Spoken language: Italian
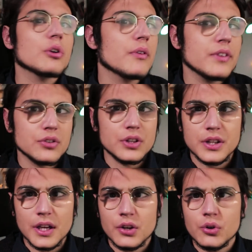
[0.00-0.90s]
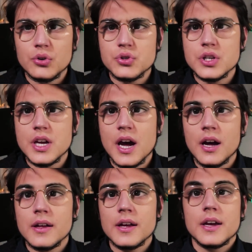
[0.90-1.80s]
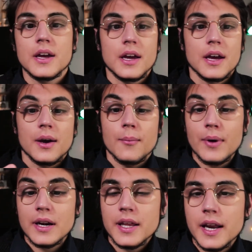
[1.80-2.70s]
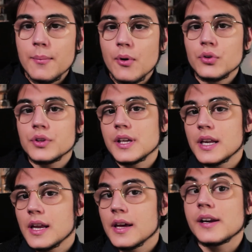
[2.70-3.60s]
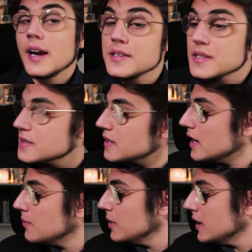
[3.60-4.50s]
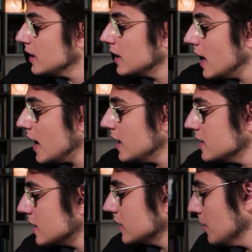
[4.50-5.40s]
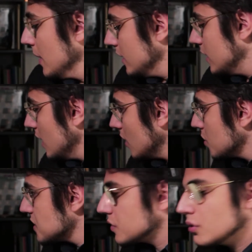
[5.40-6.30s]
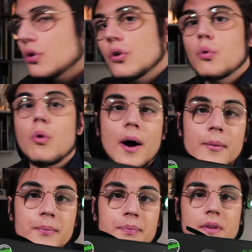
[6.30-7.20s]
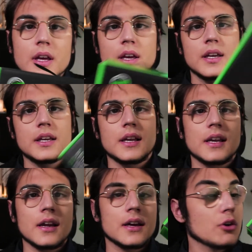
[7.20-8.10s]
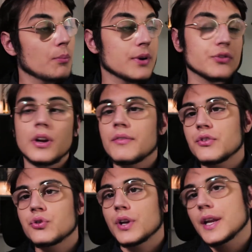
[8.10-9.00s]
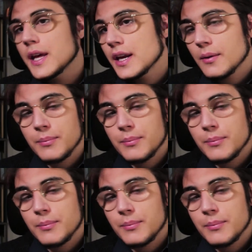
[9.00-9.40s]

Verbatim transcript: come video di tecnologia parleremo del Ryzen 7 mini che è esattamente questo qua. Il, io ho preso la versione nera